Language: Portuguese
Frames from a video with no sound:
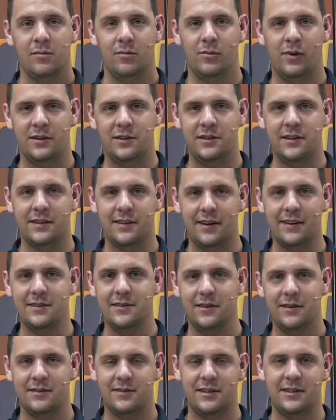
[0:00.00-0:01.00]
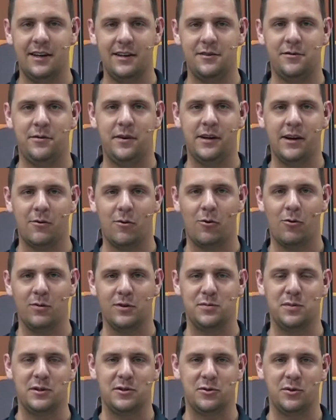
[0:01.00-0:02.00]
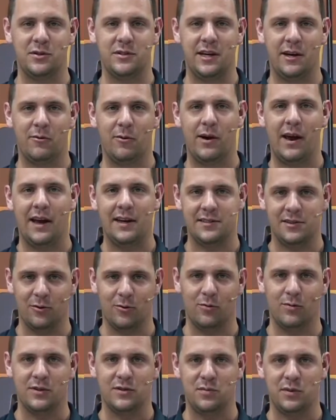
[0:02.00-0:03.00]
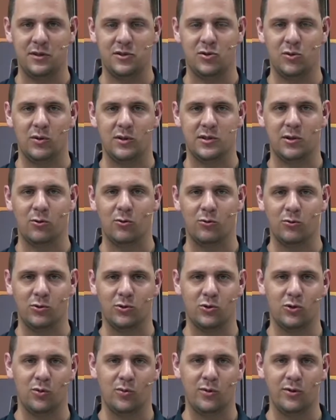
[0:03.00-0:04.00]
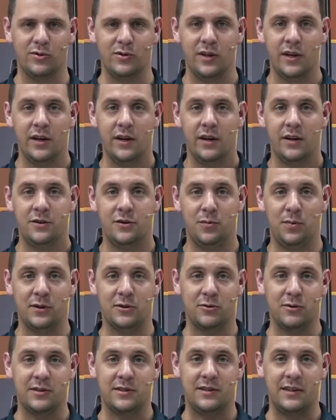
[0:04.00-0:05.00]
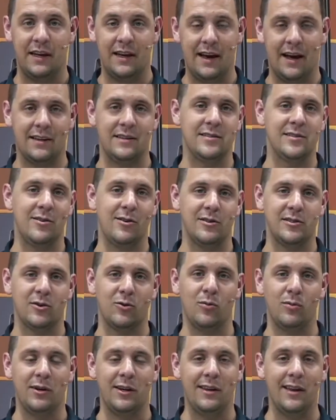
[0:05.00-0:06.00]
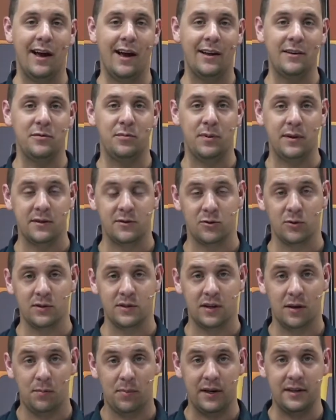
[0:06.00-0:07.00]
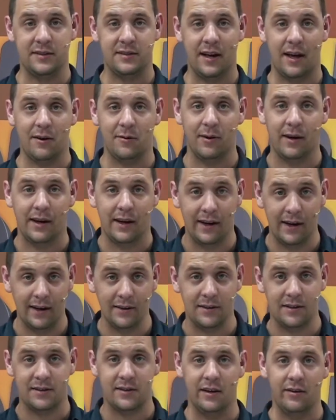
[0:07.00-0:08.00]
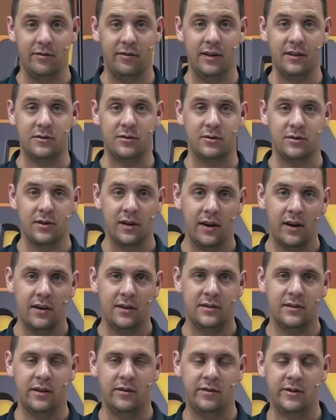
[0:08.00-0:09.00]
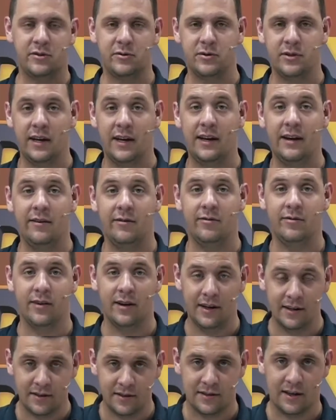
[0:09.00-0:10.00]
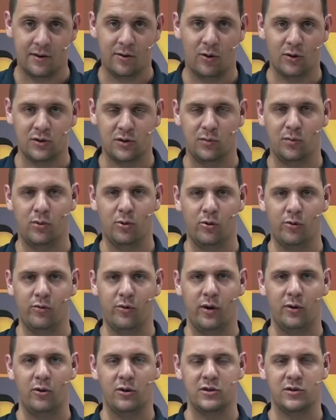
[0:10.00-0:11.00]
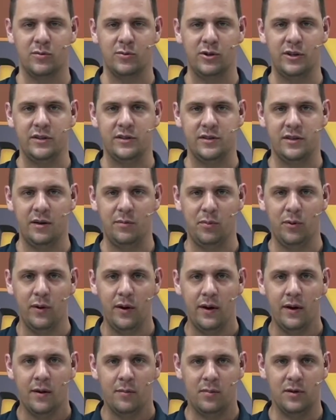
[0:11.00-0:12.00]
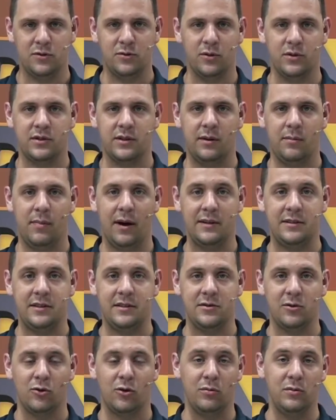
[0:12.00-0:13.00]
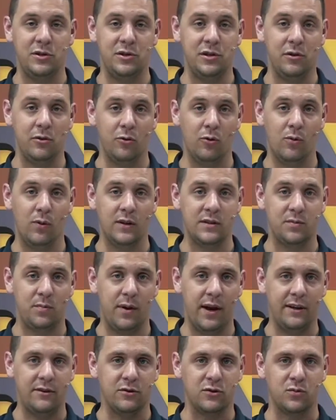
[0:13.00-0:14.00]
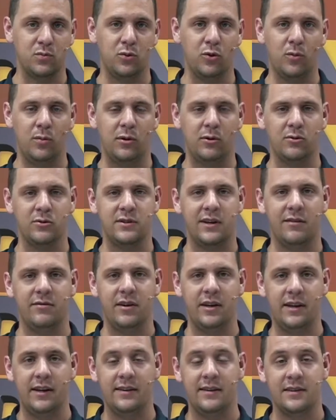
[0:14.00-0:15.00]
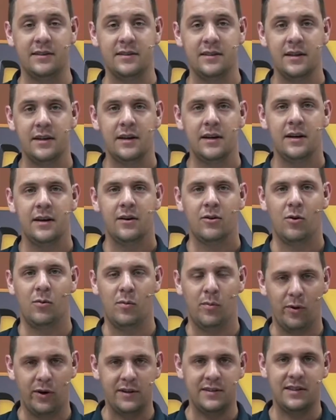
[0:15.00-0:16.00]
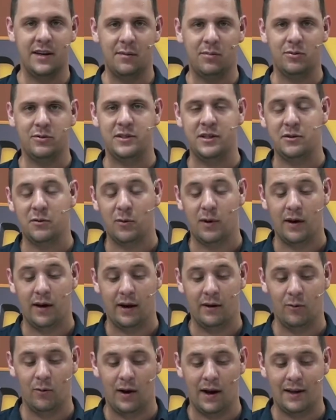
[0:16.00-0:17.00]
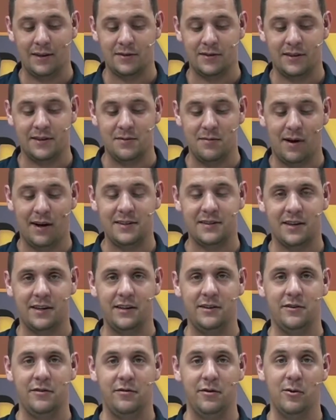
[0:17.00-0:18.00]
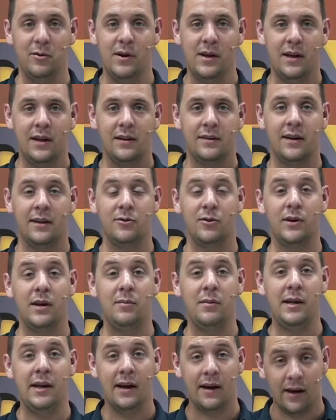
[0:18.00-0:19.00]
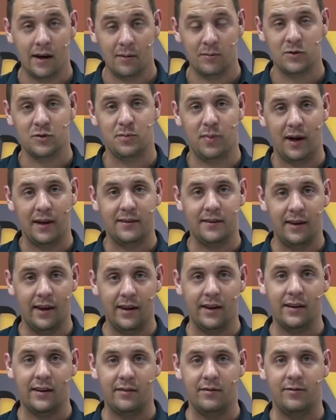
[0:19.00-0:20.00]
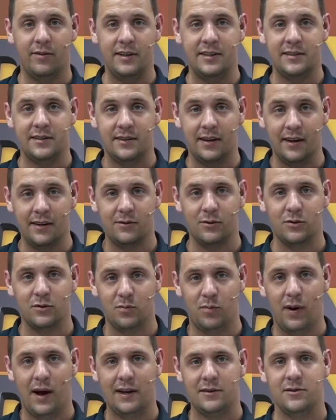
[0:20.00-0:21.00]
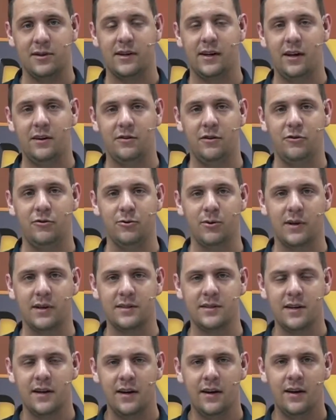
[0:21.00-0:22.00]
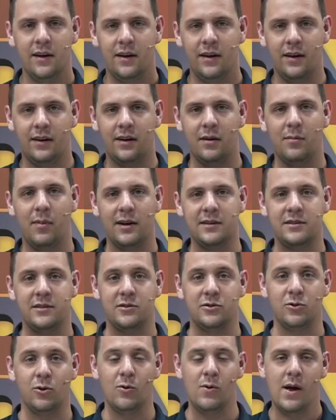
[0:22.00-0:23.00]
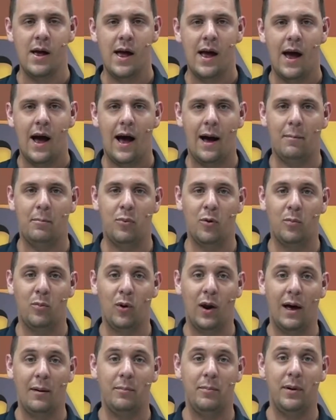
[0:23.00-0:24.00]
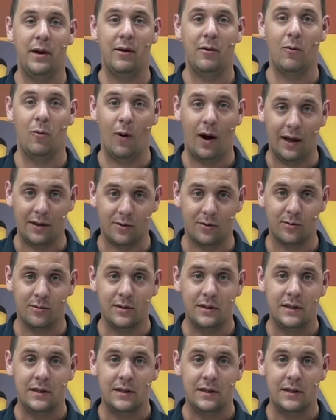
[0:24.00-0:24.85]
A gente até se identifica com algumas pessoas, reconhece algumas pessoas, alguns túmulos de pessoas ligadas à nossa comunidade, pessoas que prestaram grandes serviços, serviços relevantes ao nosso povo, ao nosso município, pessoas que batizam nome de ruas, prédios públicos, avenidas, como, por exemplo, cito o caso das imagens que a gente viu da dona Emília Ramos, parteira que fez tantos partos aqui em Tijucas e que batizou a popular P4.